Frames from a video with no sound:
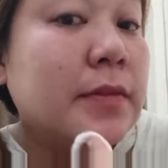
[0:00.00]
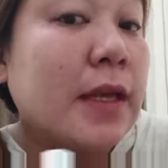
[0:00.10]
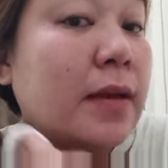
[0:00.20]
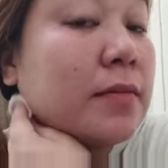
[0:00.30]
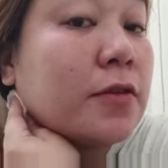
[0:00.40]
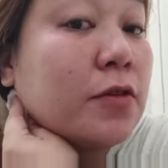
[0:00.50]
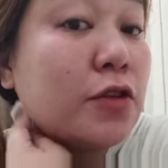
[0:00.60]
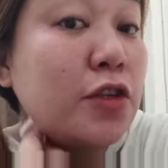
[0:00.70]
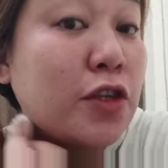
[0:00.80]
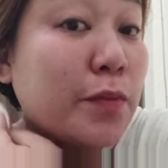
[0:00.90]
Yan.
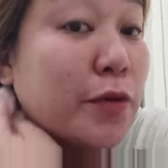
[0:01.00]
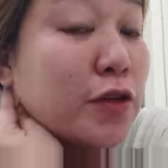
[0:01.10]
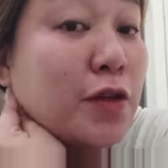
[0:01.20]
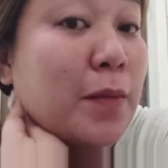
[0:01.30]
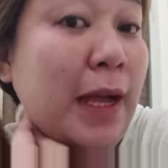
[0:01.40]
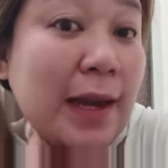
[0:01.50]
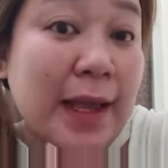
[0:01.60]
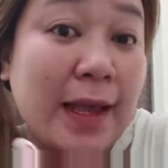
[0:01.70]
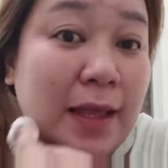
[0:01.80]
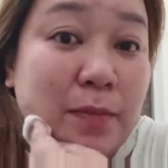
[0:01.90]
Gusto nyo pong
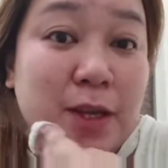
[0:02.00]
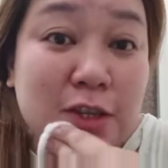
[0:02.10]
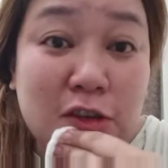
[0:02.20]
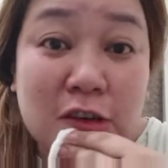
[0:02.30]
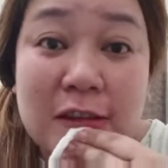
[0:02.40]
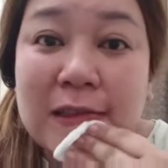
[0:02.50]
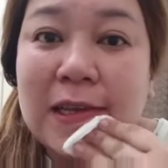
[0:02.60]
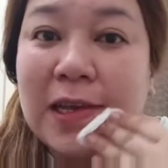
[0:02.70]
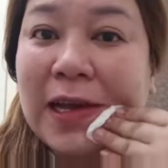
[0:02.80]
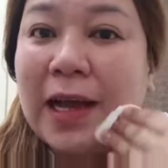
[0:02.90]
sumali at mag-join
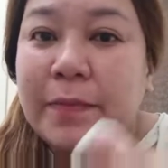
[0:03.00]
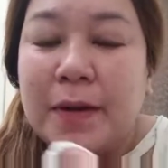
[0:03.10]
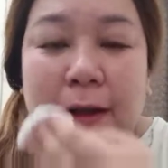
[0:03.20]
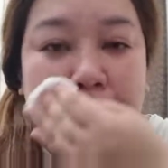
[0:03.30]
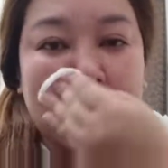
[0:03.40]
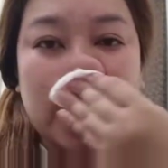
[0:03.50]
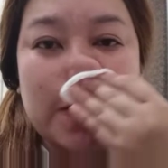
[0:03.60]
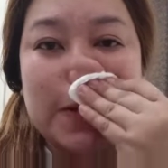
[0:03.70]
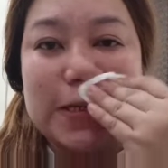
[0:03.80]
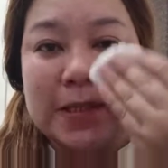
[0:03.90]
at magkaroon ng
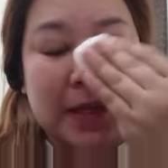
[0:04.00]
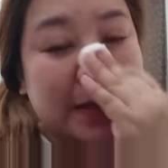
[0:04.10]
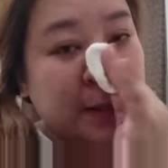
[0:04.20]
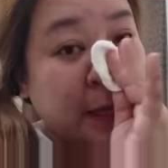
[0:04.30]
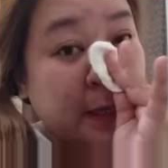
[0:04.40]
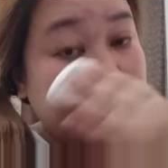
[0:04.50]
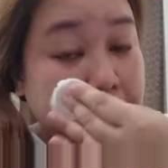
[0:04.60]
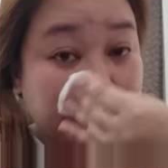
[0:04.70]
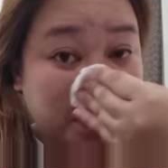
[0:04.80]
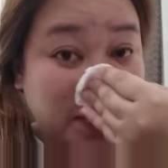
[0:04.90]
business at
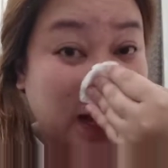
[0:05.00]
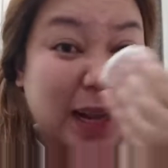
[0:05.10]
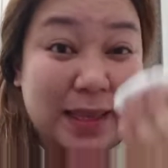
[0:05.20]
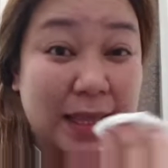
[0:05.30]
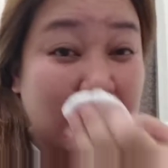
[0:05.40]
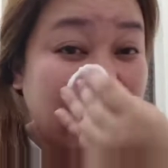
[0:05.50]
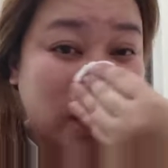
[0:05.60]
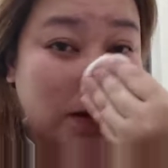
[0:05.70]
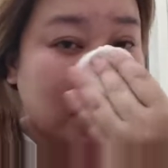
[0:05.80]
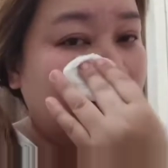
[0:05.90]
gaganda na
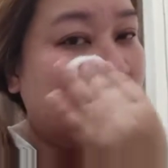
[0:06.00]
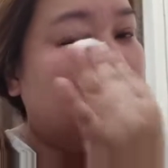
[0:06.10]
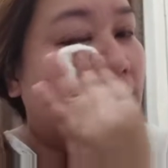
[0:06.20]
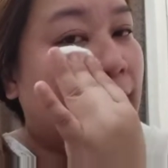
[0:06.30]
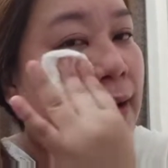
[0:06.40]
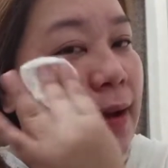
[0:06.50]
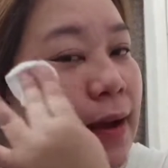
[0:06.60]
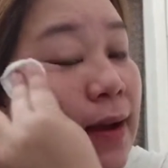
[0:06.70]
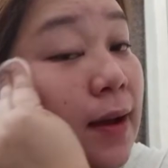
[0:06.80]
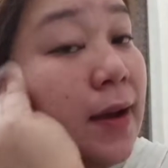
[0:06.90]
kayo.
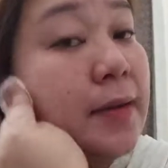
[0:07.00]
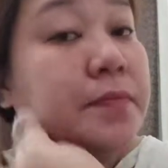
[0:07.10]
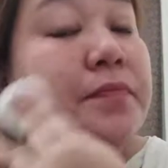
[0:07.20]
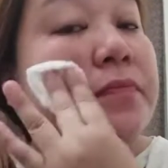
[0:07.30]
Uh,